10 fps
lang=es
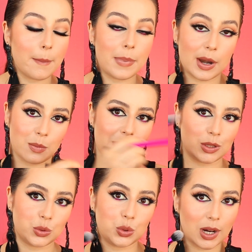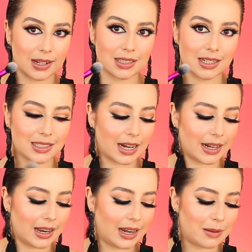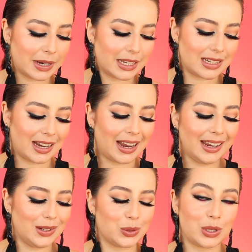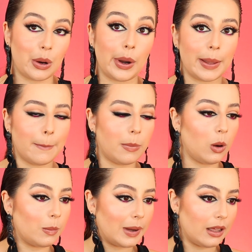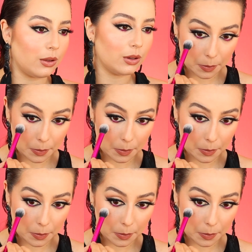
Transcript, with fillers: pero me va a ayudar a sellar el maquillaje y no se va a ver empolvado.